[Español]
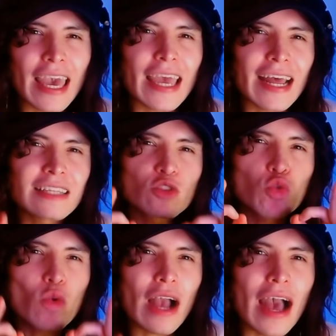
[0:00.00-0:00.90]
era en
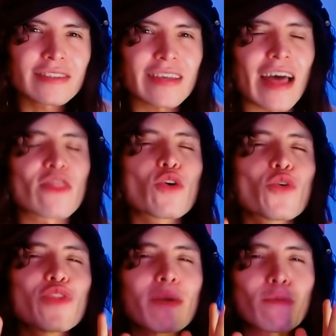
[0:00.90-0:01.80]
su casa
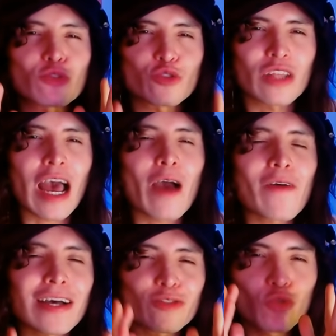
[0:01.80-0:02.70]
donde
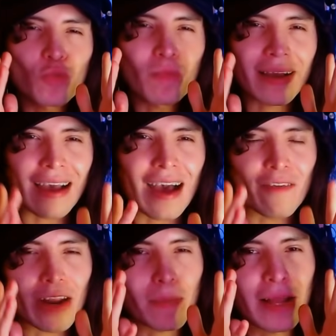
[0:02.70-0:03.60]
mostraba su
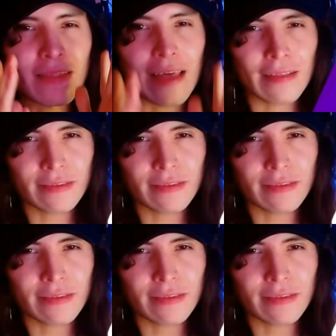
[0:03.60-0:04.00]
macabra maldad.